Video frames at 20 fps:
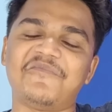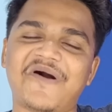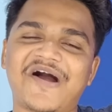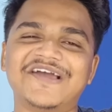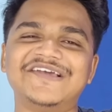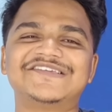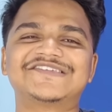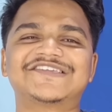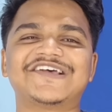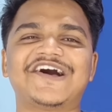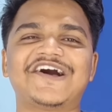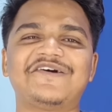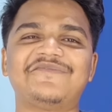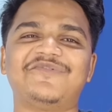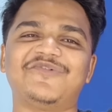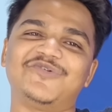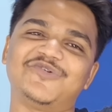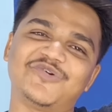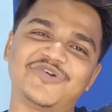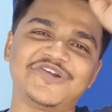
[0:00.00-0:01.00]
भाई
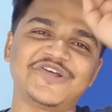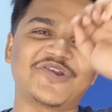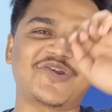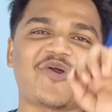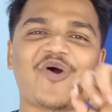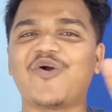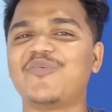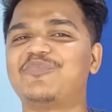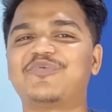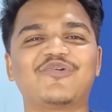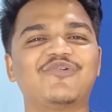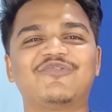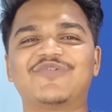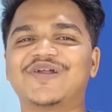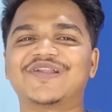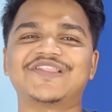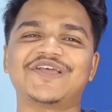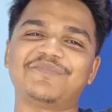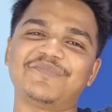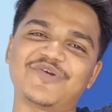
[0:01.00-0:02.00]
साहब उन्होंने रॉन्ग प्रूव
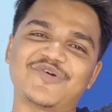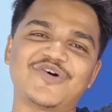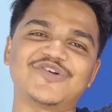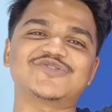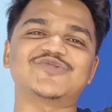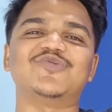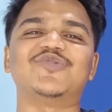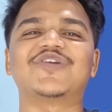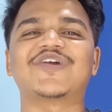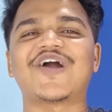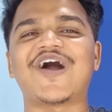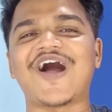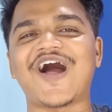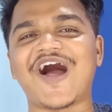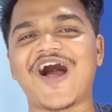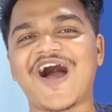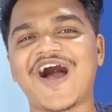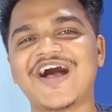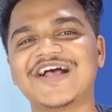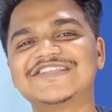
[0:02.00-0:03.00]
कर दिया बिकॉज उनका
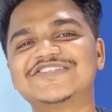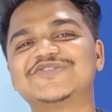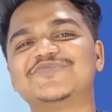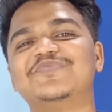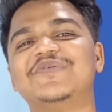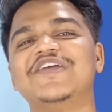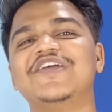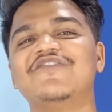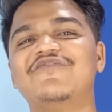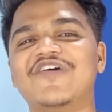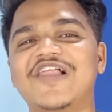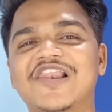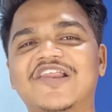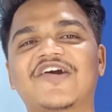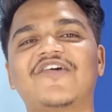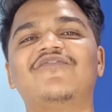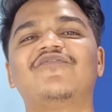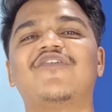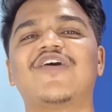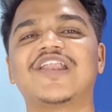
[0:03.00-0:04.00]
आज भी
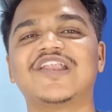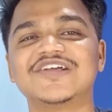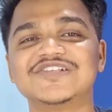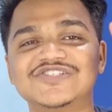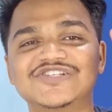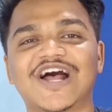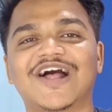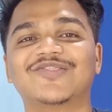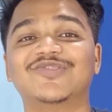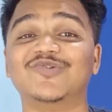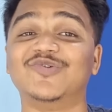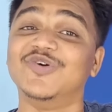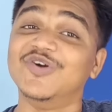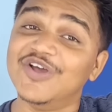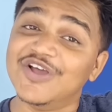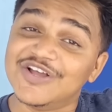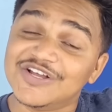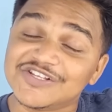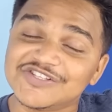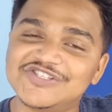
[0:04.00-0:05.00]
वेलकम वाला जादू
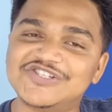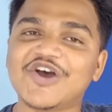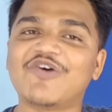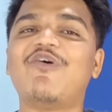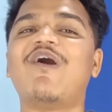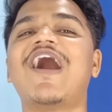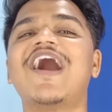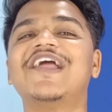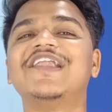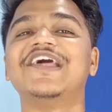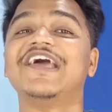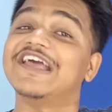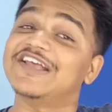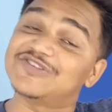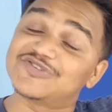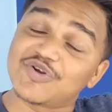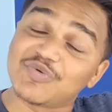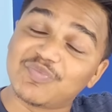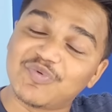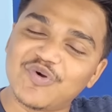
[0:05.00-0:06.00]
जवान है
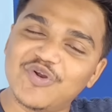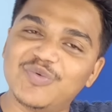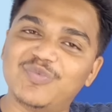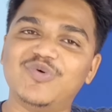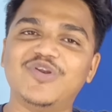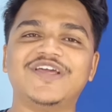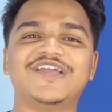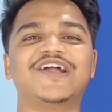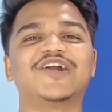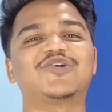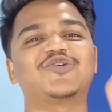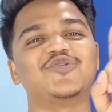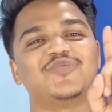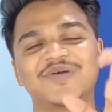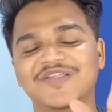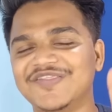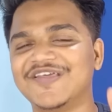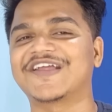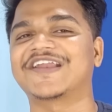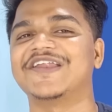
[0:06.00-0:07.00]
जो भूल भूलैया टू
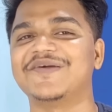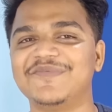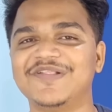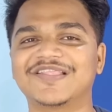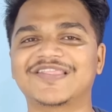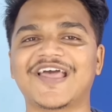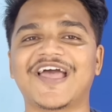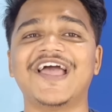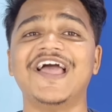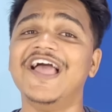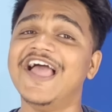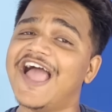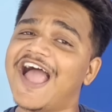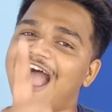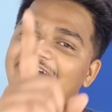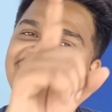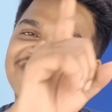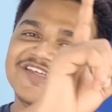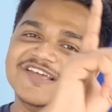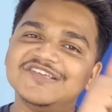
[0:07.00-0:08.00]
में देखने मिलता है
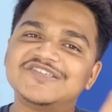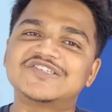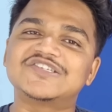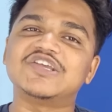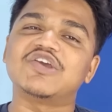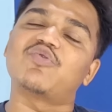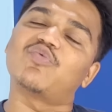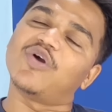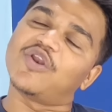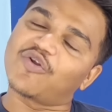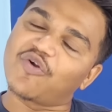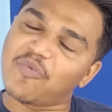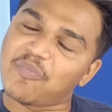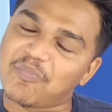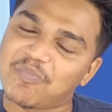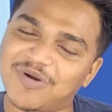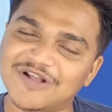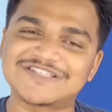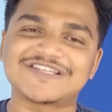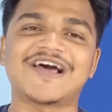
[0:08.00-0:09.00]
एंड इस सीक्वल को
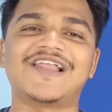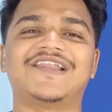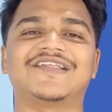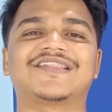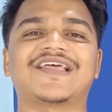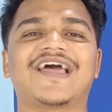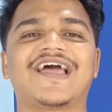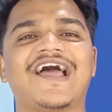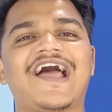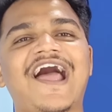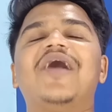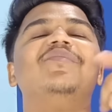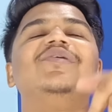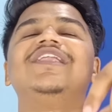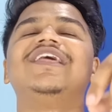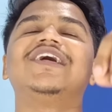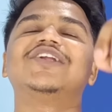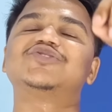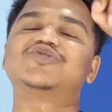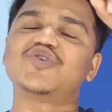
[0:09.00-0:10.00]
बचा लेता है आई I
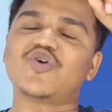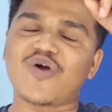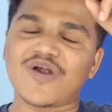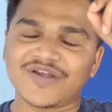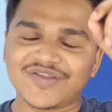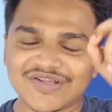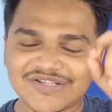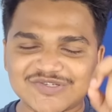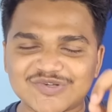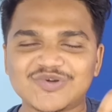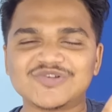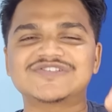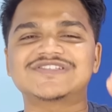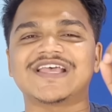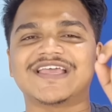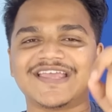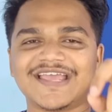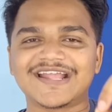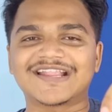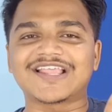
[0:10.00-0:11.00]
मीन mean, यार जो ऑडियंस को
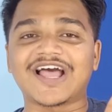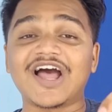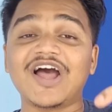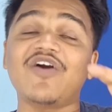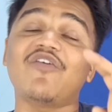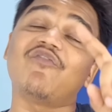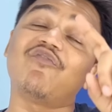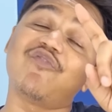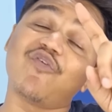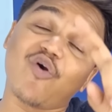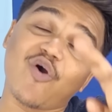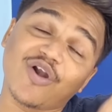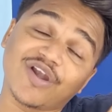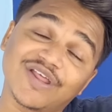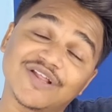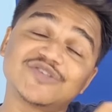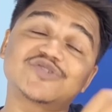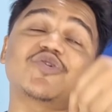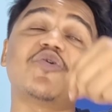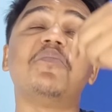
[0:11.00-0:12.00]
चाहिए था वो
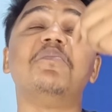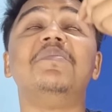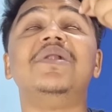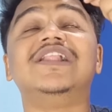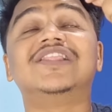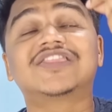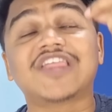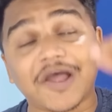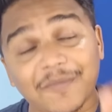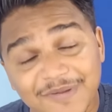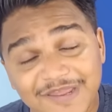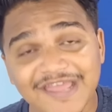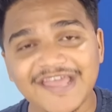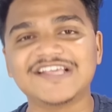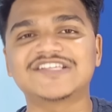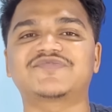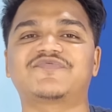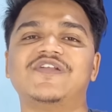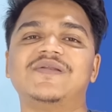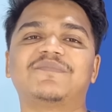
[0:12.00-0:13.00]
ऑडियंस को मिलता भी है
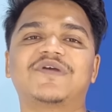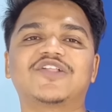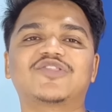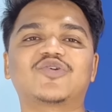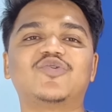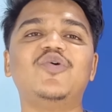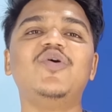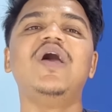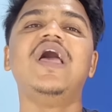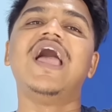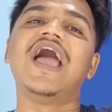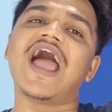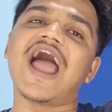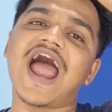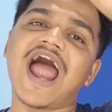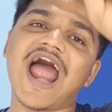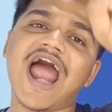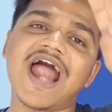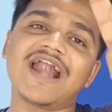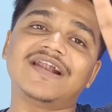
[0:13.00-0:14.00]
इस फिल्म के थ्रू
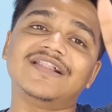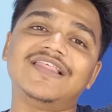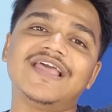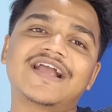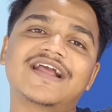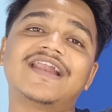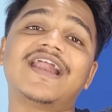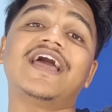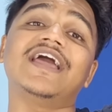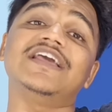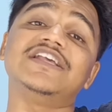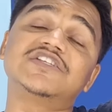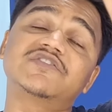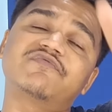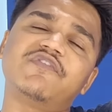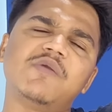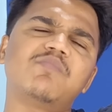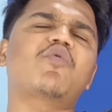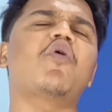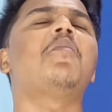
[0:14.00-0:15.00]
एंड देखना
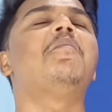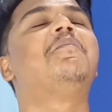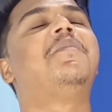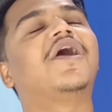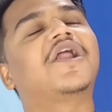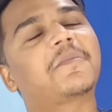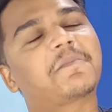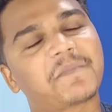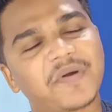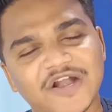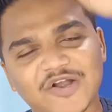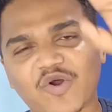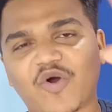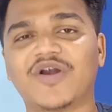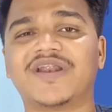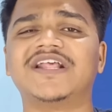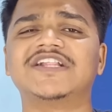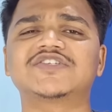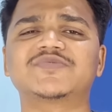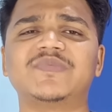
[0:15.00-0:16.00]
इस फिल्म को भरपेट
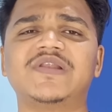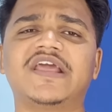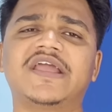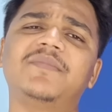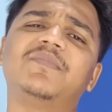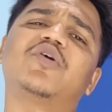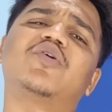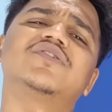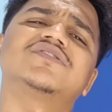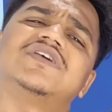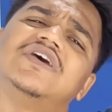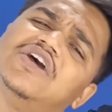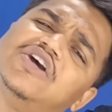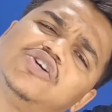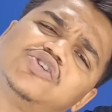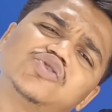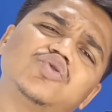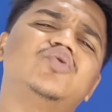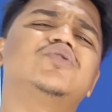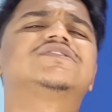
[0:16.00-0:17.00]
ऑडियंस मिलेगी बिकॉज
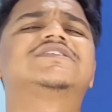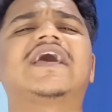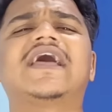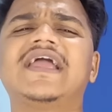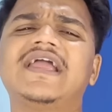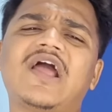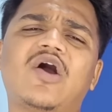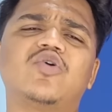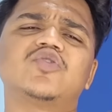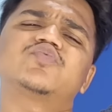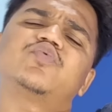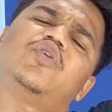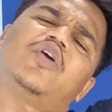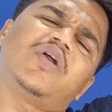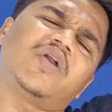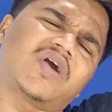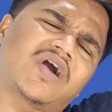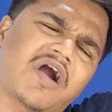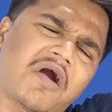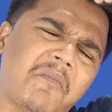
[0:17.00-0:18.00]
शोज जाएंगे हाउसफुल
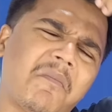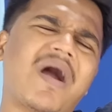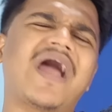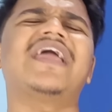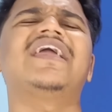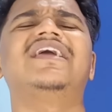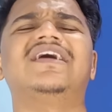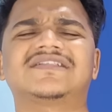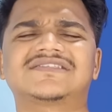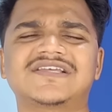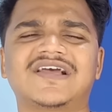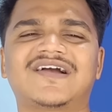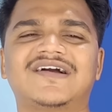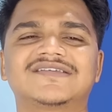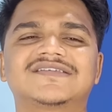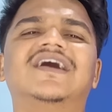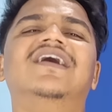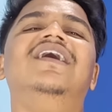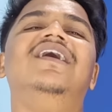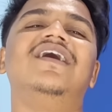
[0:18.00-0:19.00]
और कमाएगी अच्छा
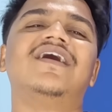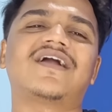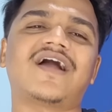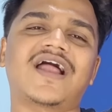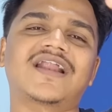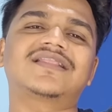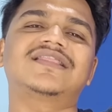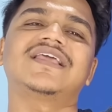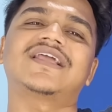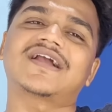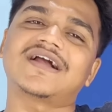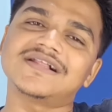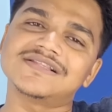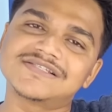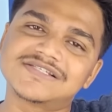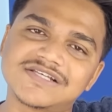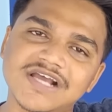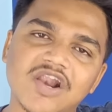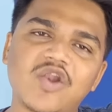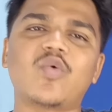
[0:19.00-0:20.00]
खासा कार्तिक का
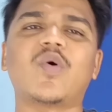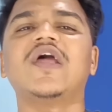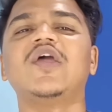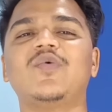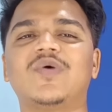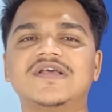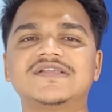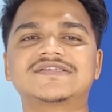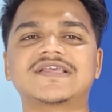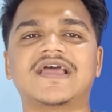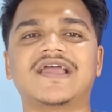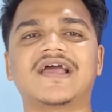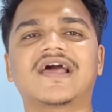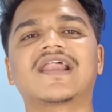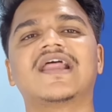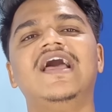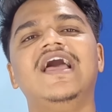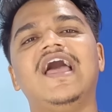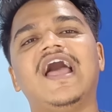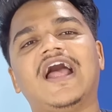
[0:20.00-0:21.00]
जलवा ही वैसा है
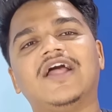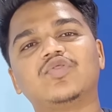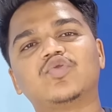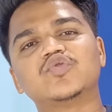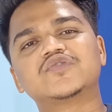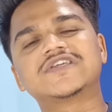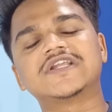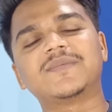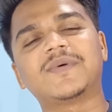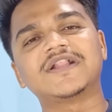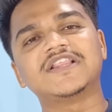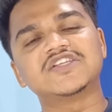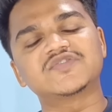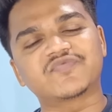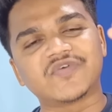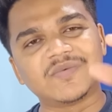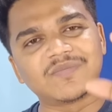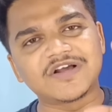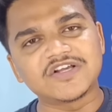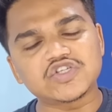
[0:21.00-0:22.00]
यार एंड दूसरी बात
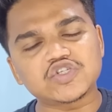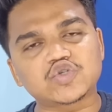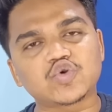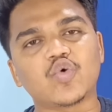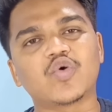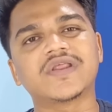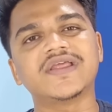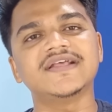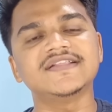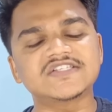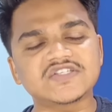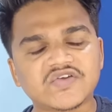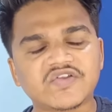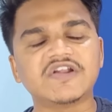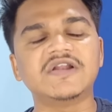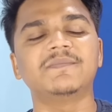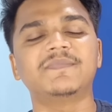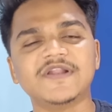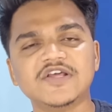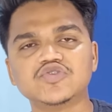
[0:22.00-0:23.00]
इस फिल्म का स्टोरी एंड
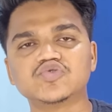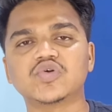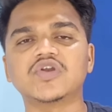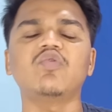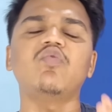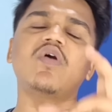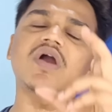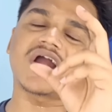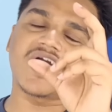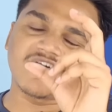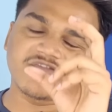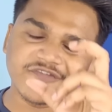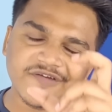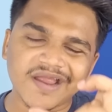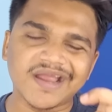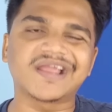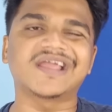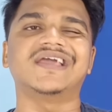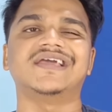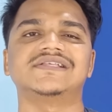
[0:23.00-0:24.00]
स्क्रीन प्ले जो है ना वो काफ़ी
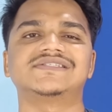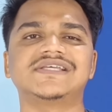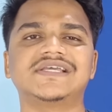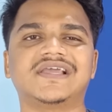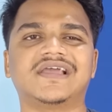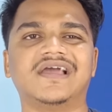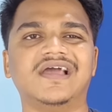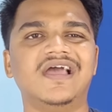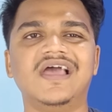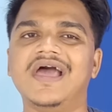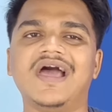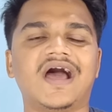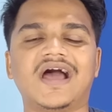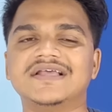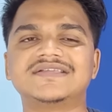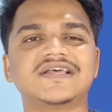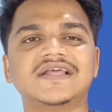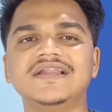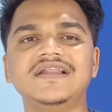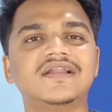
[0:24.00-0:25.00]
एंगेजिंग है
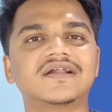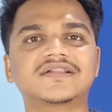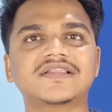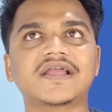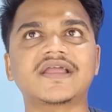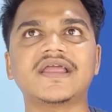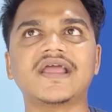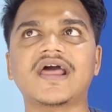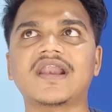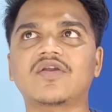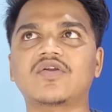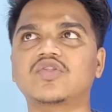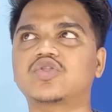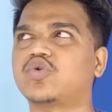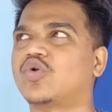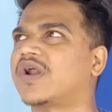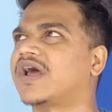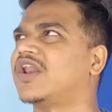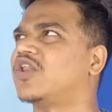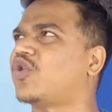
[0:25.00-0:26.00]
ऐसा नहीं लगता कि यार
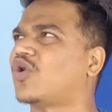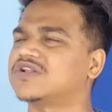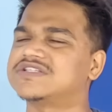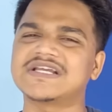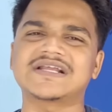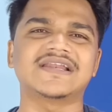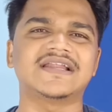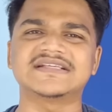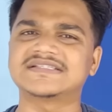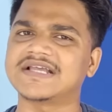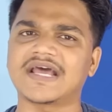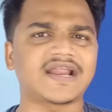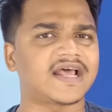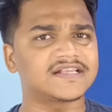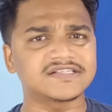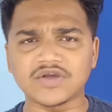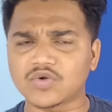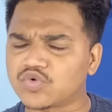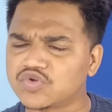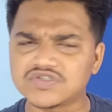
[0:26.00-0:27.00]
थोड़ा लॉजिकलेस जा रहा
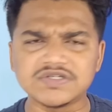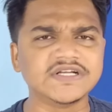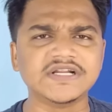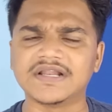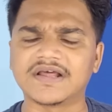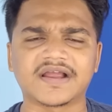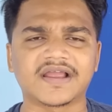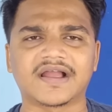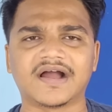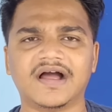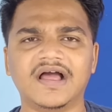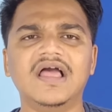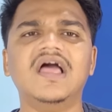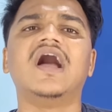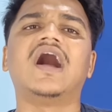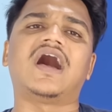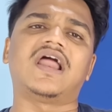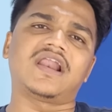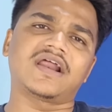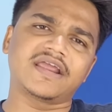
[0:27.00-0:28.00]
है ऐसा कुछ नहीं लगेगा
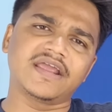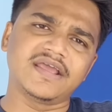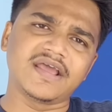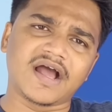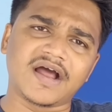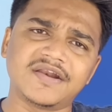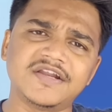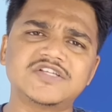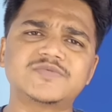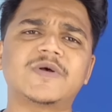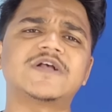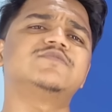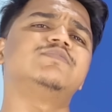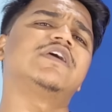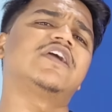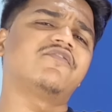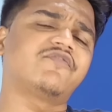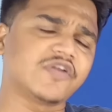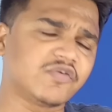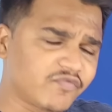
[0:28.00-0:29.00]
हालांकि अनिस
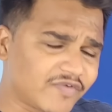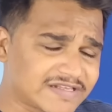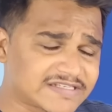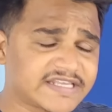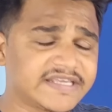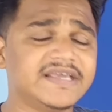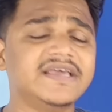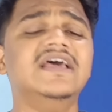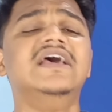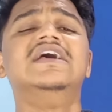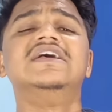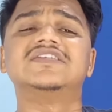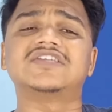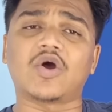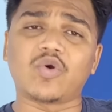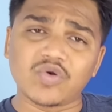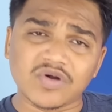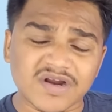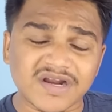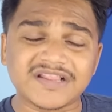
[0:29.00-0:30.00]
बाजमी की फिल्म वैसी
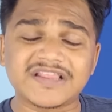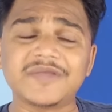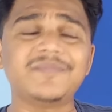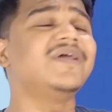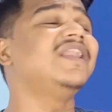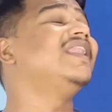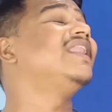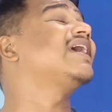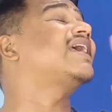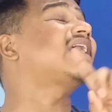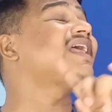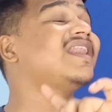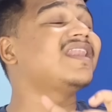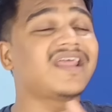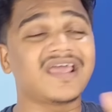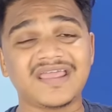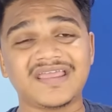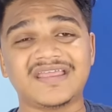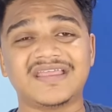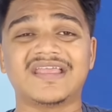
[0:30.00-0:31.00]
साउंड डाउन करती भी लेकिन
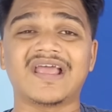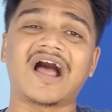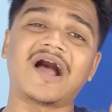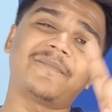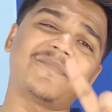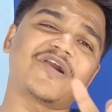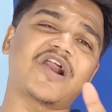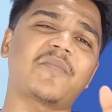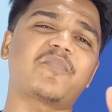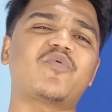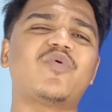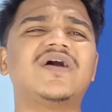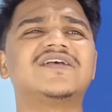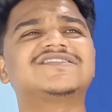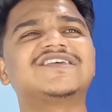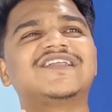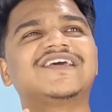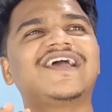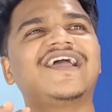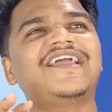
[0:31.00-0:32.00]
नहीं यहां पर आपको
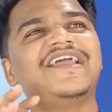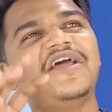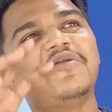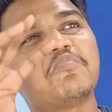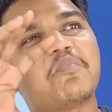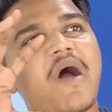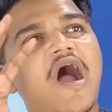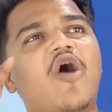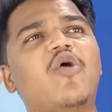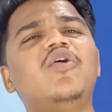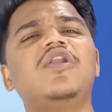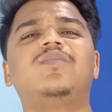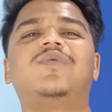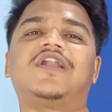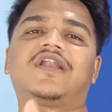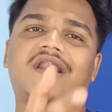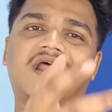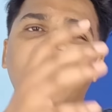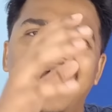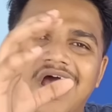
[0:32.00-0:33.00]
ऐसा लगेगा कि यार माहौल
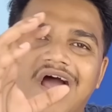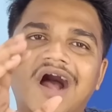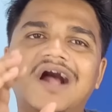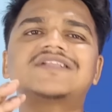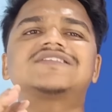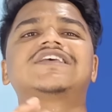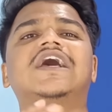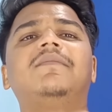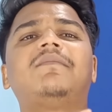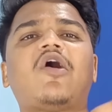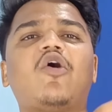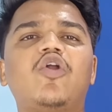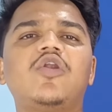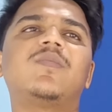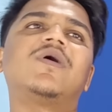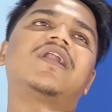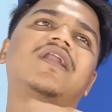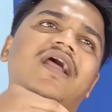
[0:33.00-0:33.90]
बन रहा है अच्छा माहौल